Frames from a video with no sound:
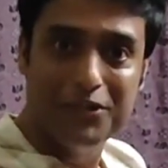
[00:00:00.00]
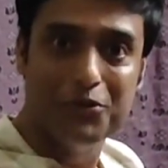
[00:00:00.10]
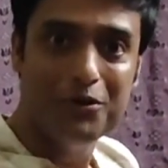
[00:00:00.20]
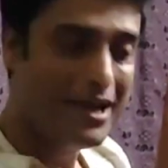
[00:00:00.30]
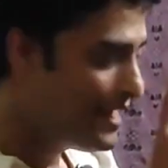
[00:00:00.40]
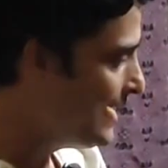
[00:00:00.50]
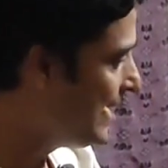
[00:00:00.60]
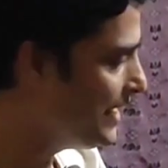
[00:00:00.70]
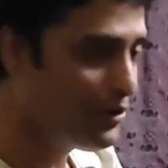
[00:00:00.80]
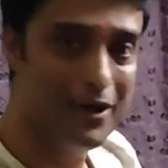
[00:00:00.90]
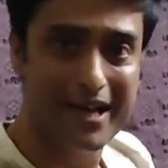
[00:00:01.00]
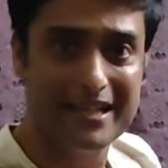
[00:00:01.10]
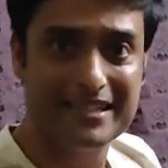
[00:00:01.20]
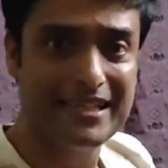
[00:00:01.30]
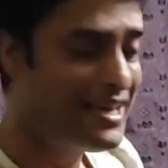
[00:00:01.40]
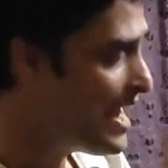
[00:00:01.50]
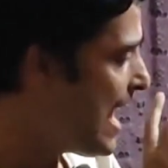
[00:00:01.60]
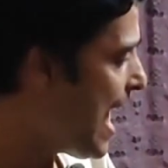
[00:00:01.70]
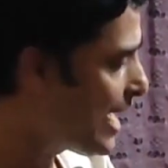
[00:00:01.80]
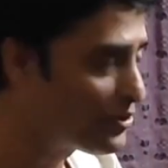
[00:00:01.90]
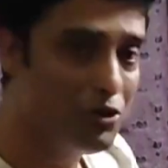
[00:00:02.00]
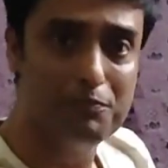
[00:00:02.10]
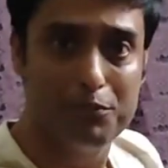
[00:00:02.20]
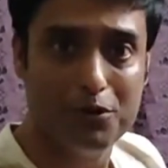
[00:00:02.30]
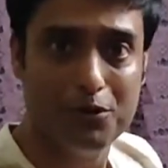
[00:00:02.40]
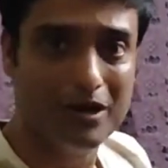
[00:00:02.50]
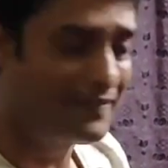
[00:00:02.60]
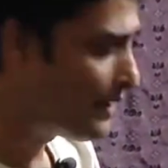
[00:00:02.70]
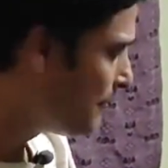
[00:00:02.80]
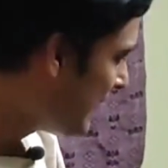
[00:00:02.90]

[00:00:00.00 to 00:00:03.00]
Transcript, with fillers: কিন্তু এখানেই রয়ে গেছে একদম পড়লো না তার